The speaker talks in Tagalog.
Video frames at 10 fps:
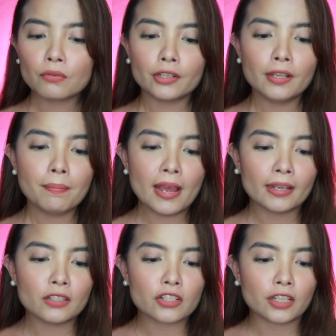For the
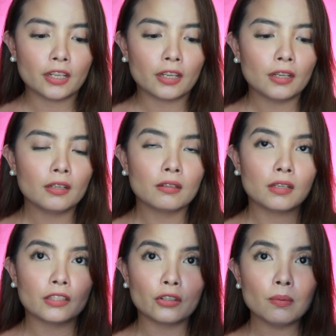packaging,
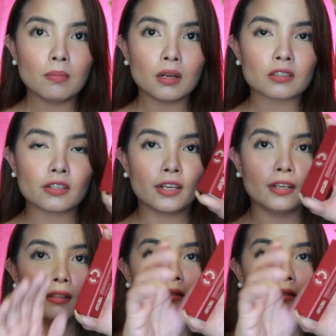ito yung box niya.